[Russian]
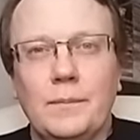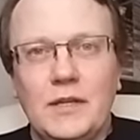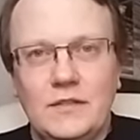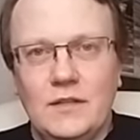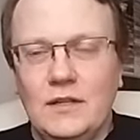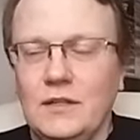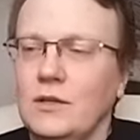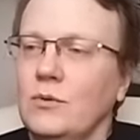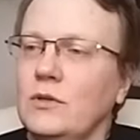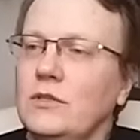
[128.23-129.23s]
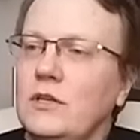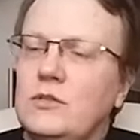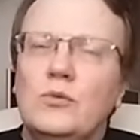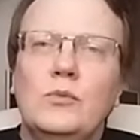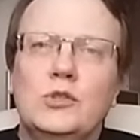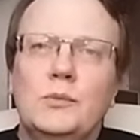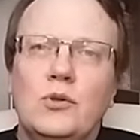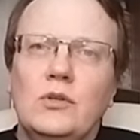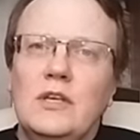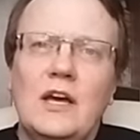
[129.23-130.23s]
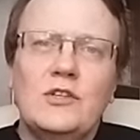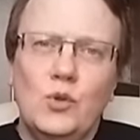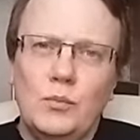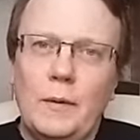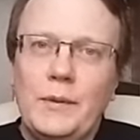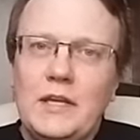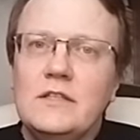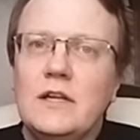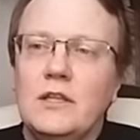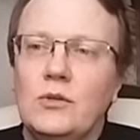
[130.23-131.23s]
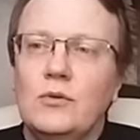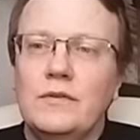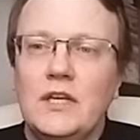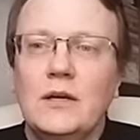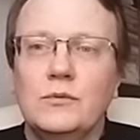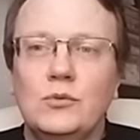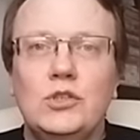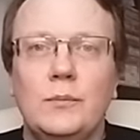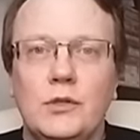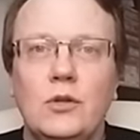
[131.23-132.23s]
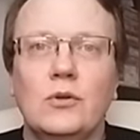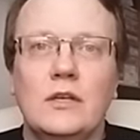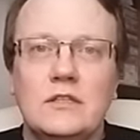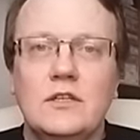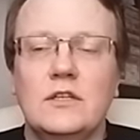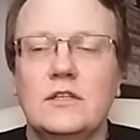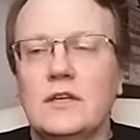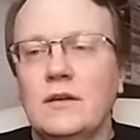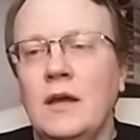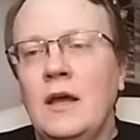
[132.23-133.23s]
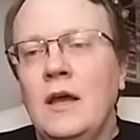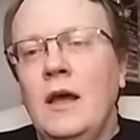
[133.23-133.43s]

пристальный такой интерес, ну, может быть, он не особо пристальный, но, во всяком случае, определенное зрительское